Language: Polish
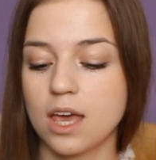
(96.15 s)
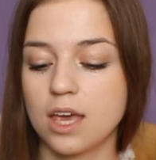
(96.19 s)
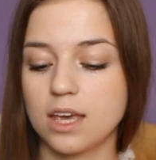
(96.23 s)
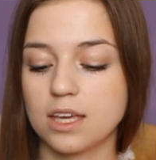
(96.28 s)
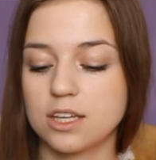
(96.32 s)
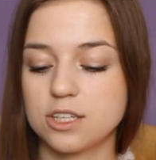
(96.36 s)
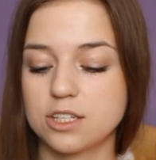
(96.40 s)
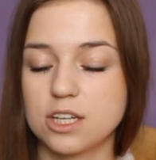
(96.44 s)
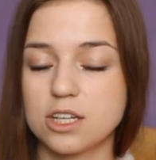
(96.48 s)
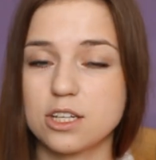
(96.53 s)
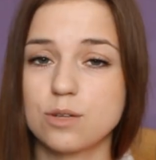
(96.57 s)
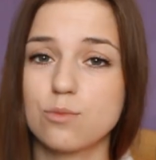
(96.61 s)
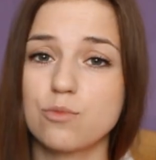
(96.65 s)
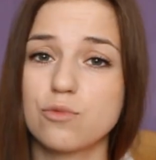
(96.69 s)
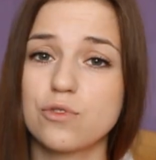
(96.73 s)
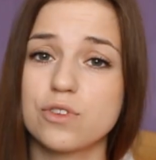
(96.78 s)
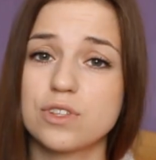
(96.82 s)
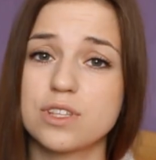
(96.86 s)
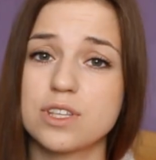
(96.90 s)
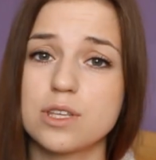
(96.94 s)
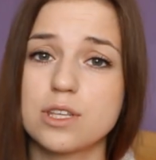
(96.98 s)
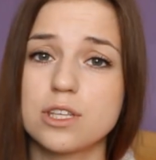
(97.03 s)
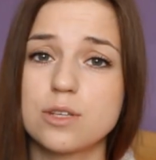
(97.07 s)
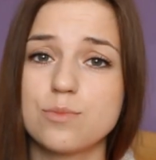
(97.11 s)
i szczerze
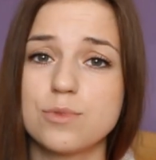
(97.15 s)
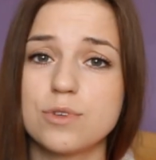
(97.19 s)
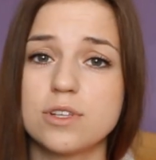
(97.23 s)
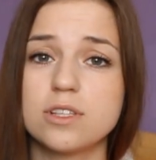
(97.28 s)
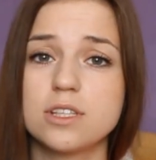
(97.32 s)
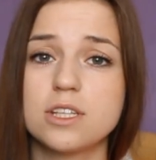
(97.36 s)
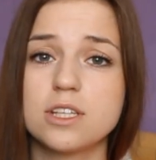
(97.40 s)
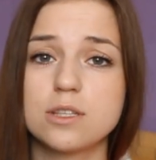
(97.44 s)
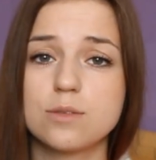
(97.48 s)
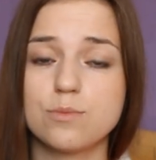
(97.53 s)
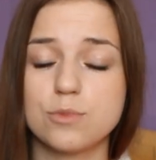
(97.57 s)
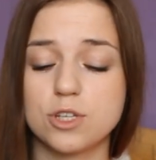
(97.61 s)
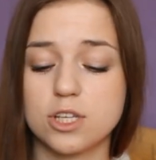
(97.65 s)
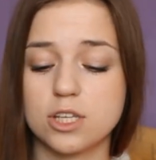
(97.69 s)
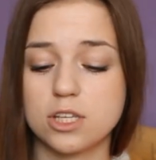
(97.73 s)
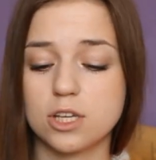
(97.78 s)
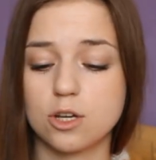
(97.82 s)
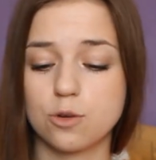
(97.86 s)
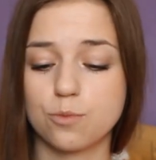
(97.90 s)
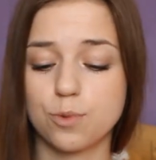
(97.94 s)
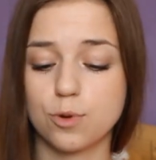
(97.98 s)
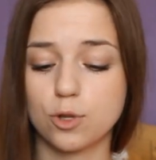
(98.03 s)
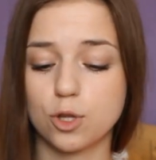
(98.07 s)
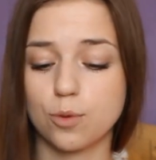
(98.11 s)
mówiąc nic mi, nic mi się nie
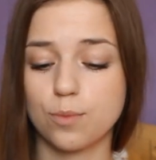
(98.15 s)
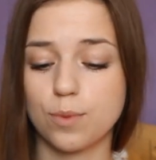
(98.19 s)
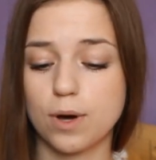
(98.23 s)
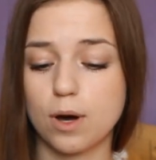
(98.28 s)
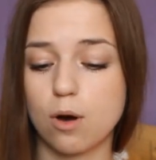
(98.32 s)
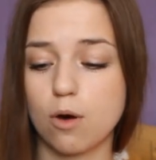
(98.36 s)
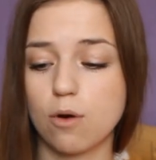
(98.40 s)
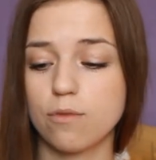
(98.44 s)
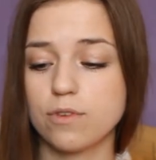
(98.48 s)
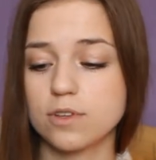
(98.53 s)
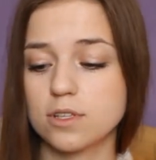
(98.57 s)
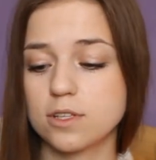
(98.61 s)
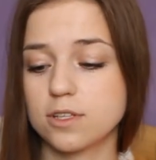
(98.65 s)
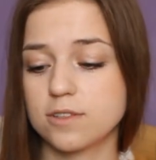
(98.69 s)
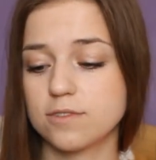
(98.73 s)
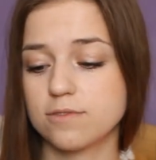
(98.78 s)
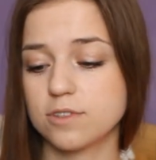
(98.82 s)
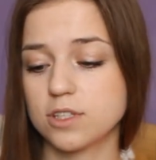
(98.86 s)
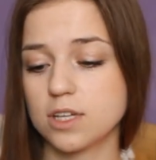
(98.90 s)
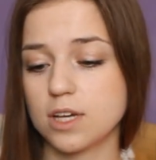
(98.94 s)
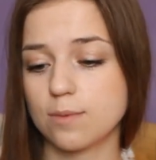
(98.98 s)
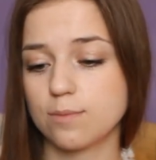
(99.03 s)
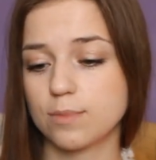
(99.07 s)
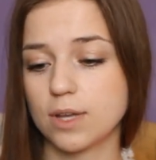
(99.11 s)
podobało, więc
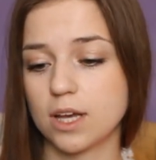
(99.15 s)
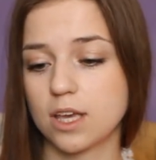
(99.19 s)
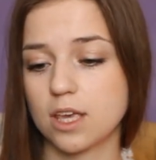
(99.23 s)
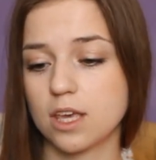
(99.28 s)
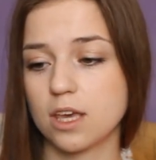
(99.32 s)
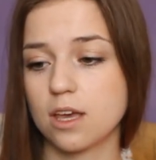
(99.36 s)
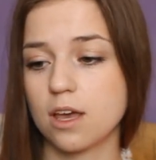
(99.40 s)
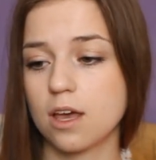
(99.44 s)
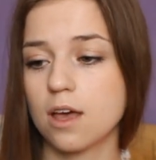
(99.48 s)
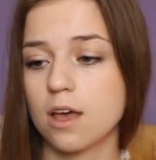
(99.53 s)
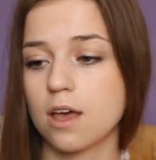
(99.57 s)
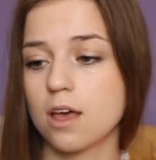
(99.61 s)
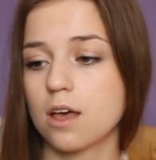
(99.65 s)
wzięłam taki